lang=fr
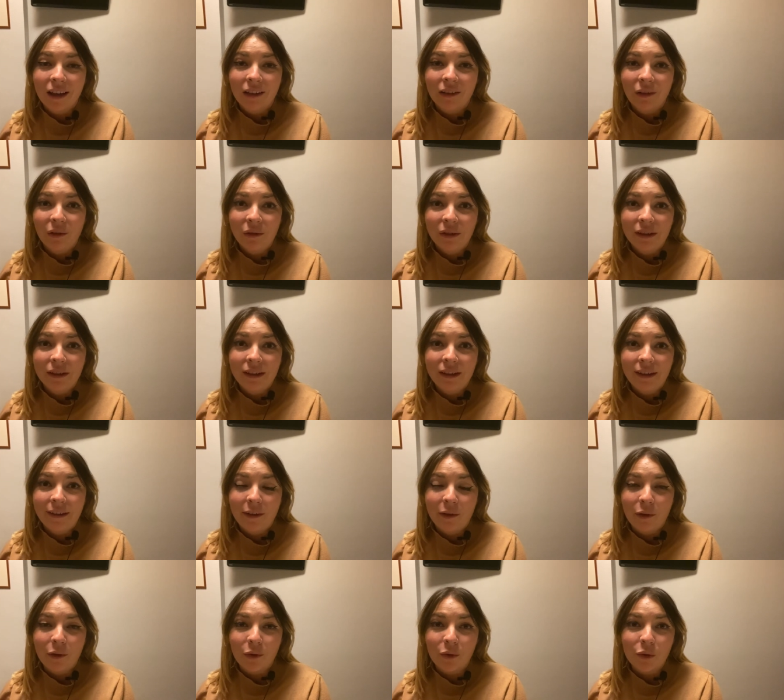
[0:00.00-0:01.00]
dans l'idée,
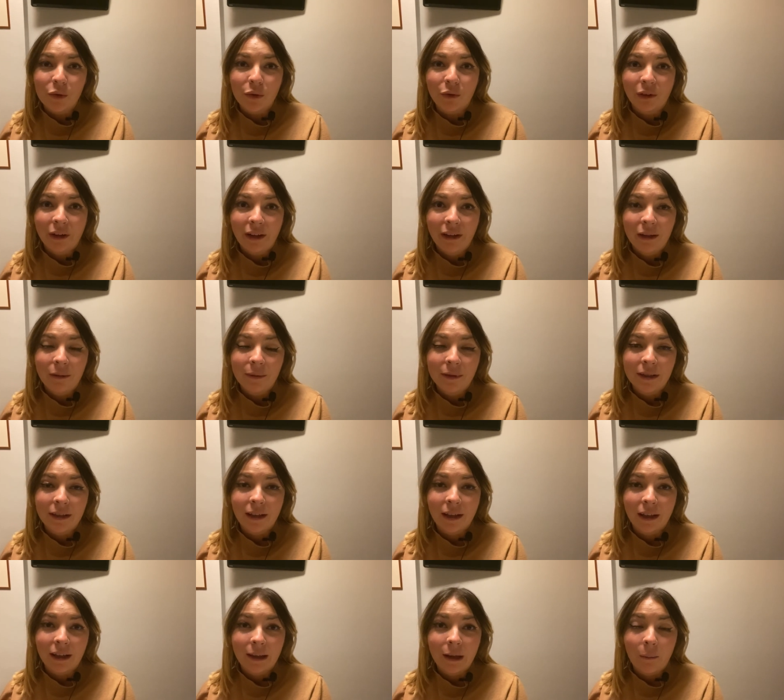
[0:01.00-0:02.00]
euh, je ferai des
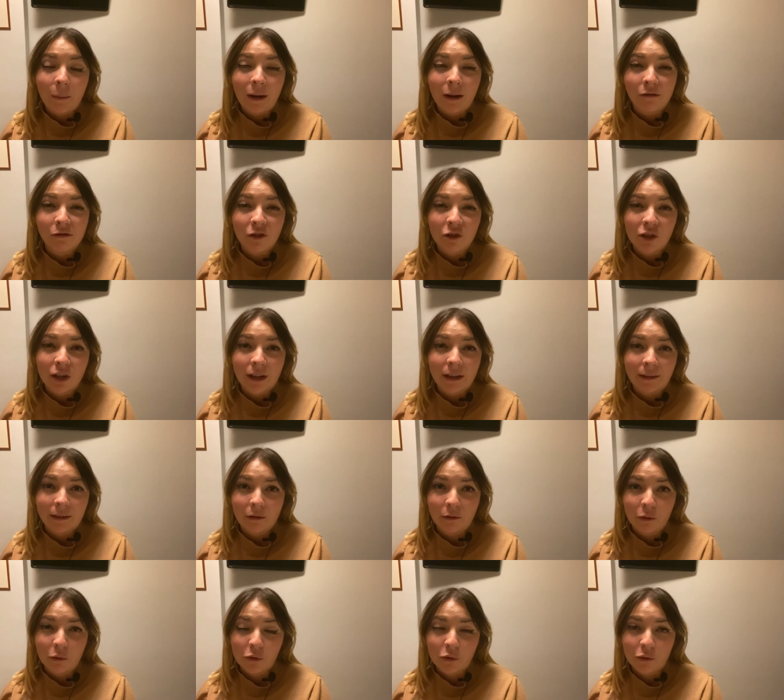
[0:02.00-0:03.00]
petits récaps à la fin de chaque
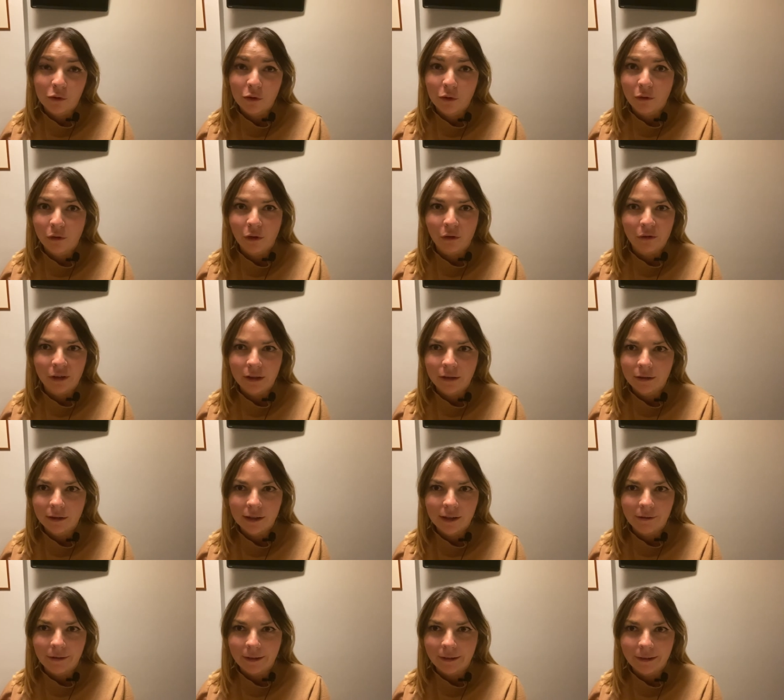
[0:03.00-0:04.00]
intervention, sauf qu'en fait,
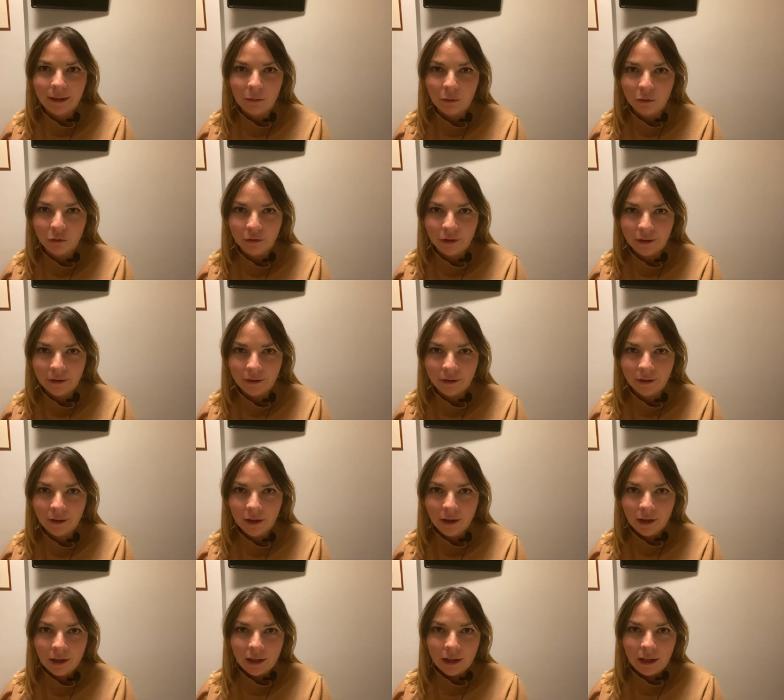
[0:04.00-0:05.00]
ça va tellement vite
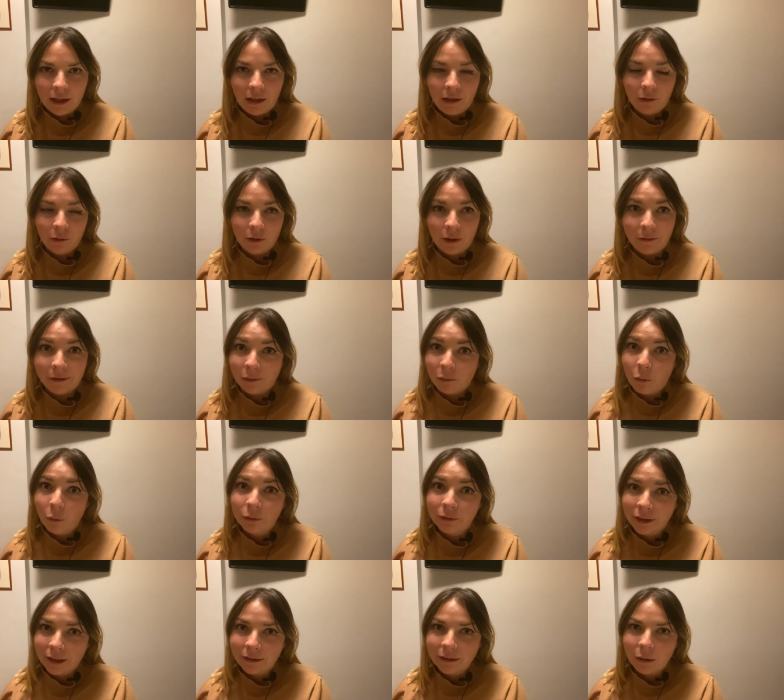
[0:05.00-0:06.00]
et on a vraiment
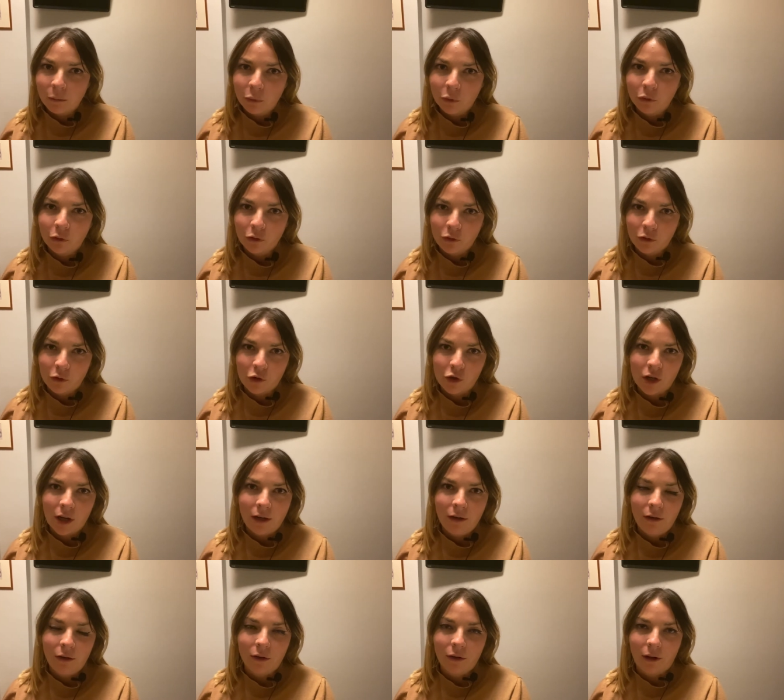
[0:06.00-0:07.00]
très très peu de temps entre
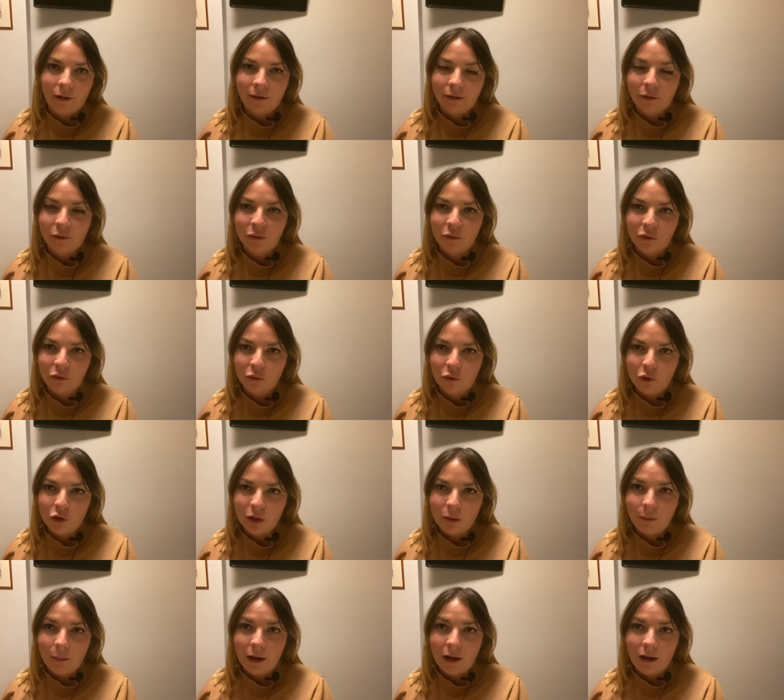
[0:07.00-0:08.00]
chaque intervention que
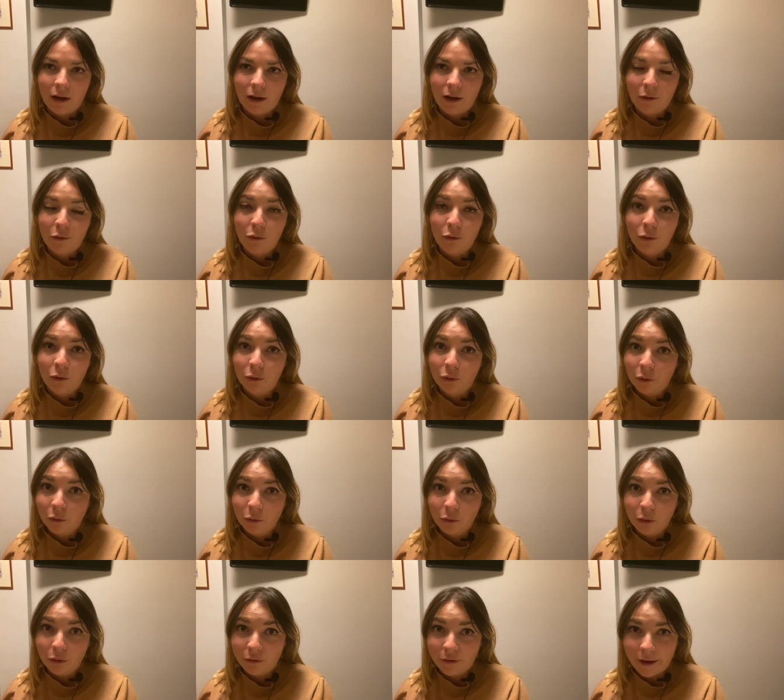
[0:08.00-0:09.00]
j'ai pas eu le temps
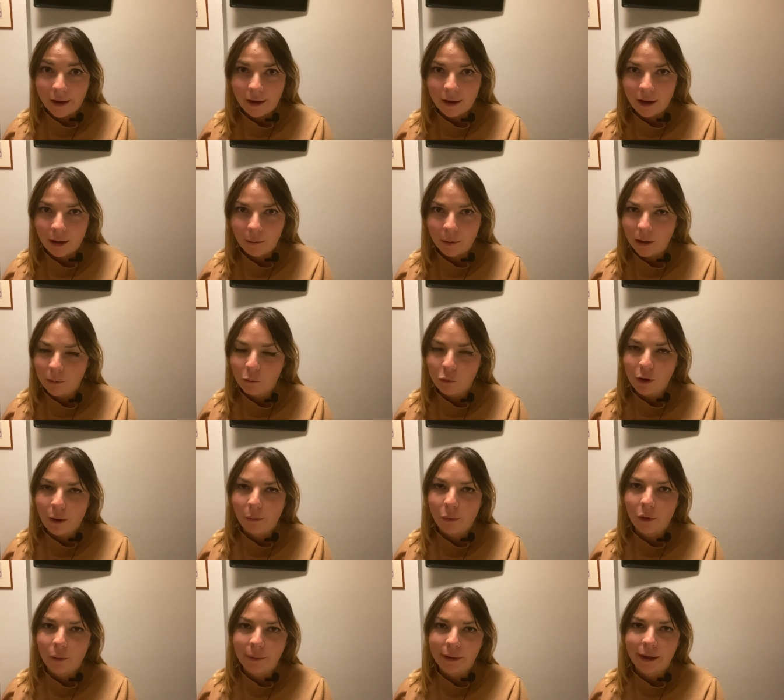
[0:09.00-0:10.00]
de le faire à part pour la
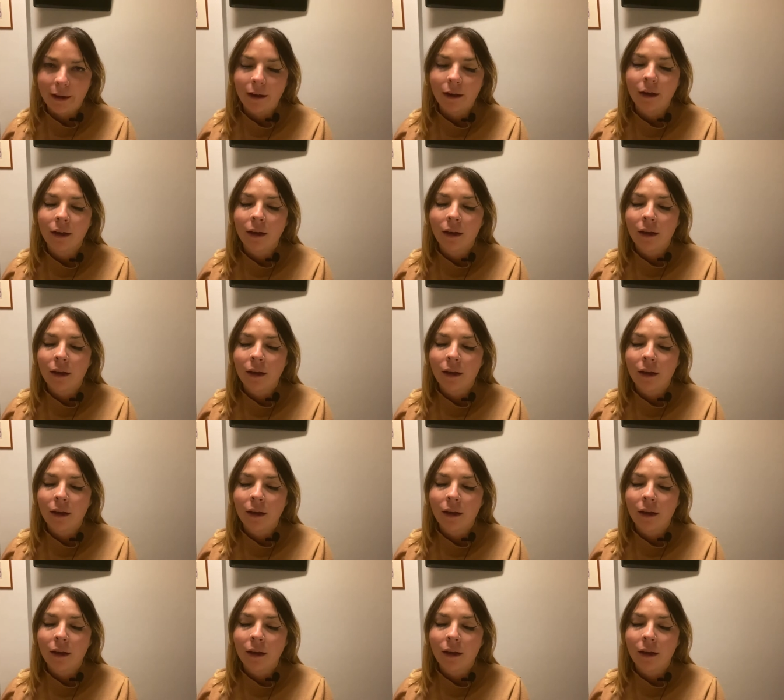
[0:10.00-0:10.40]
première.